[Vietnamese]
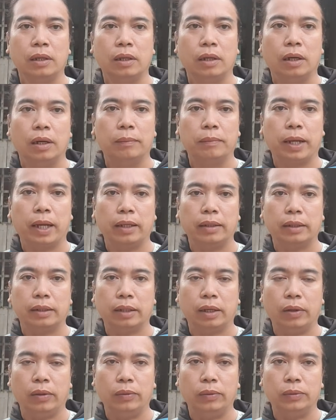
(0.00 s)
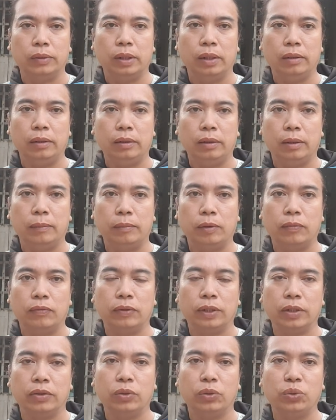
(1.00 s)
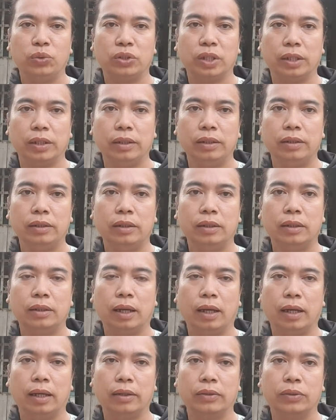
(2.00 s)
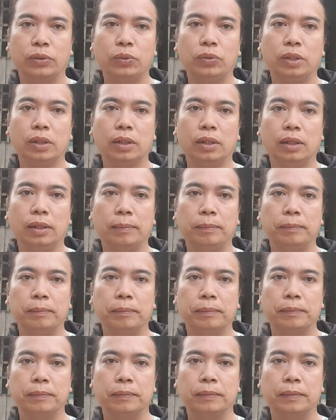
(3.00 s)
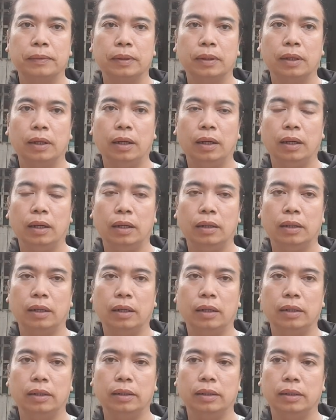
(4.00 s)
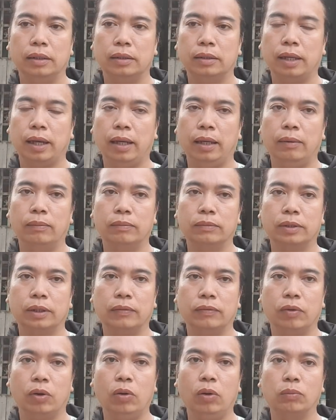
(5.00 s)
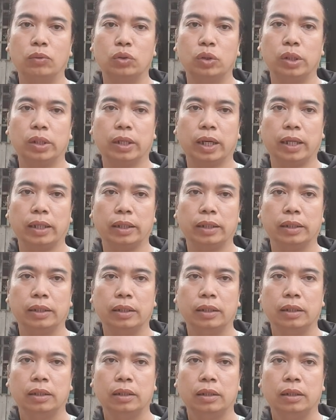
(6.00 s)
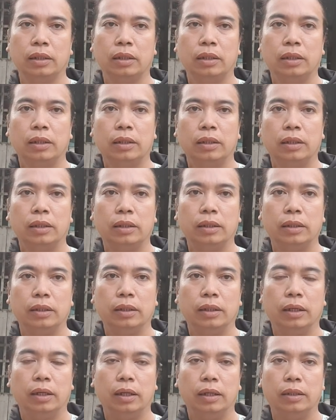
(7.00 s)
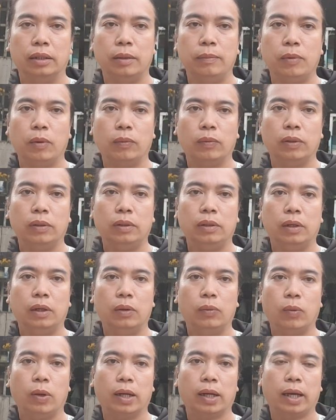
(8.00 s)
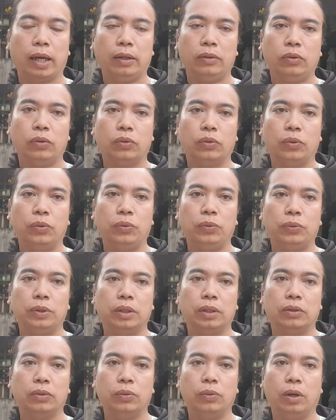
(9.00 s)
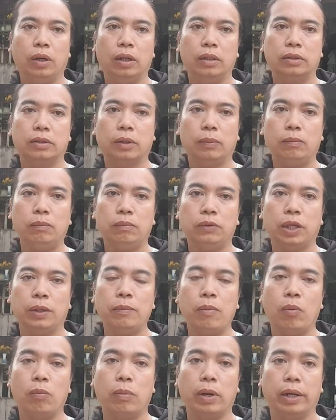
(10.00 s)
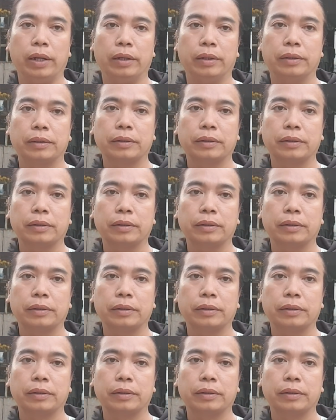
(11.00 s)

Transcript: Hôm nay Thành Hậu đến một vị tu sĩ, tức là chú Tư Liêm, uh, nơi tại Long thành phố Long Xuyên này. Thì với một cái hoàn cảnh của chú thì chú ở sống chỉ một mình,